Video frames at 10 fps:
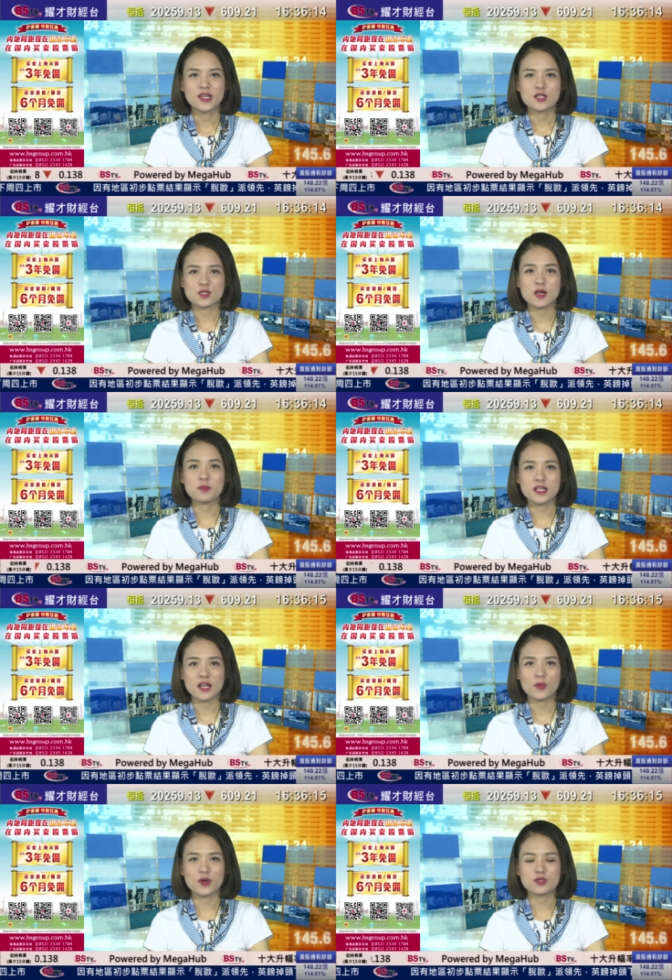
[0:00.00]
首先，我们一起
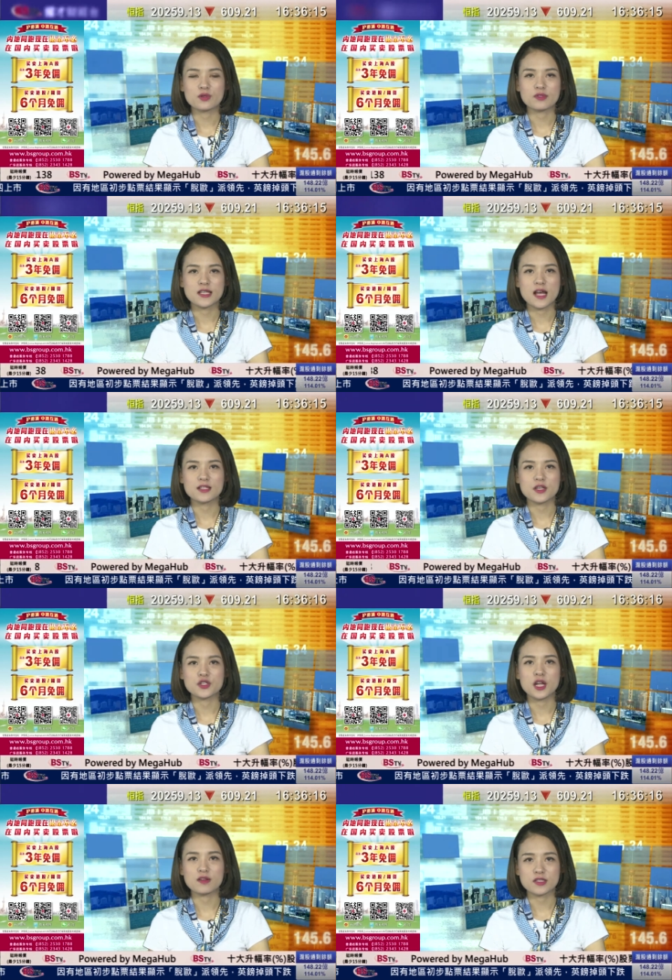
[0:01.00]
来关注一下截
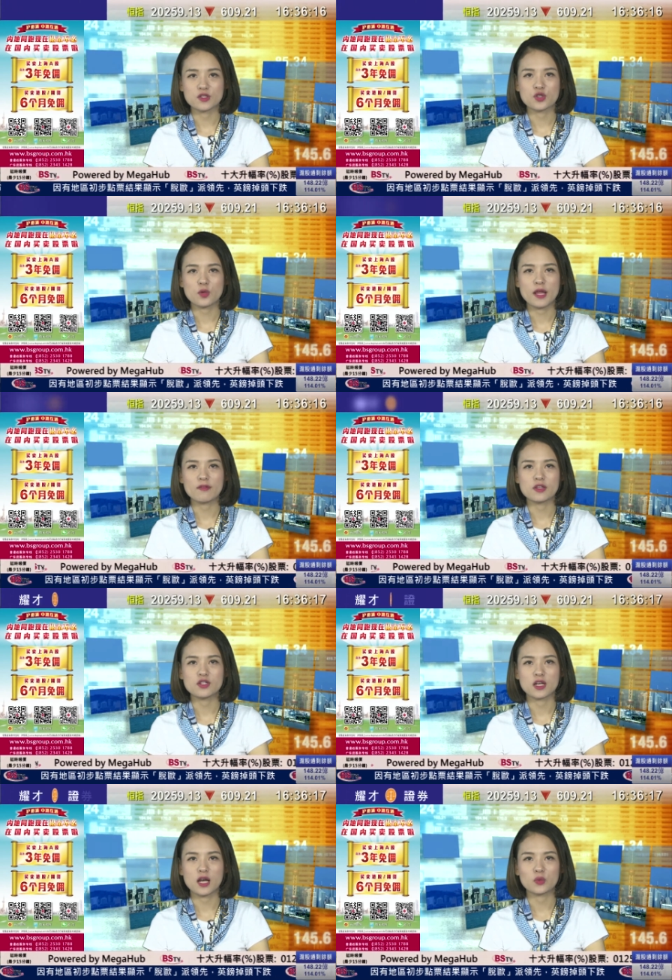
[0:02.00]
止到今日收盘为
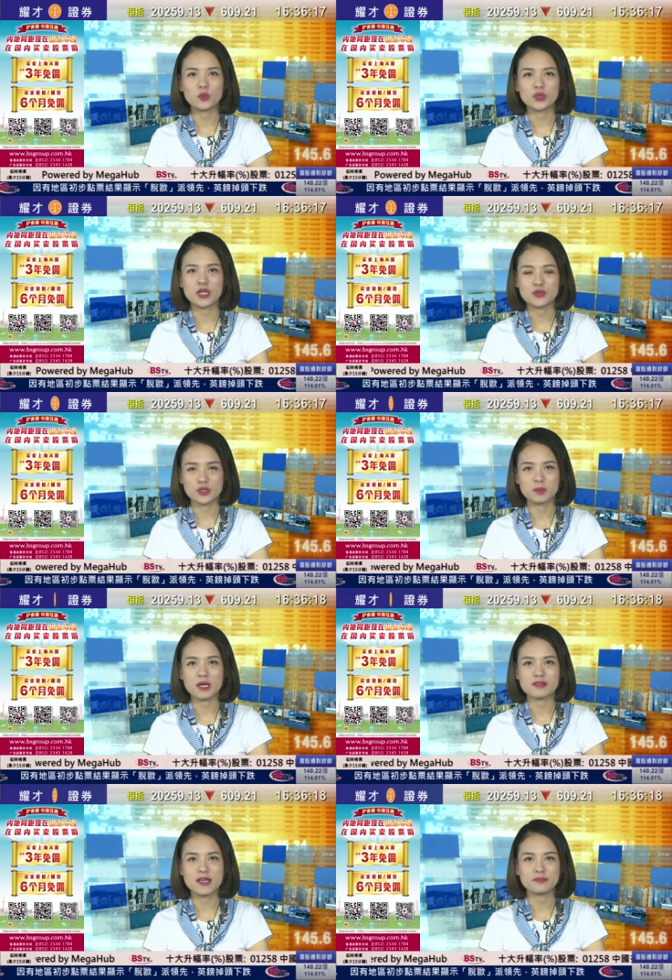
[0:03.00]
止港股的具体
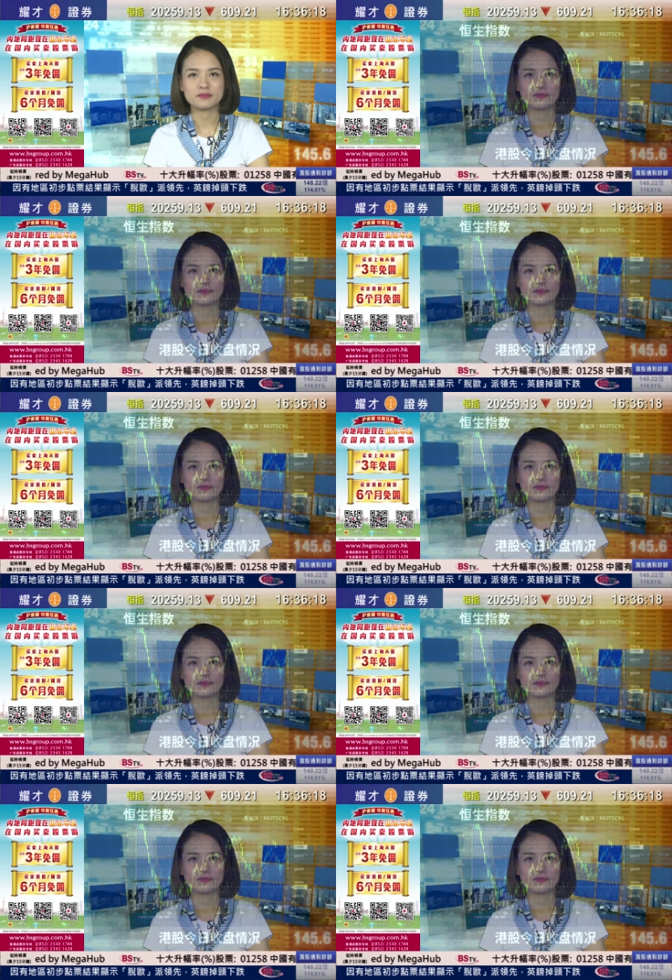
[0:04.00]
表现。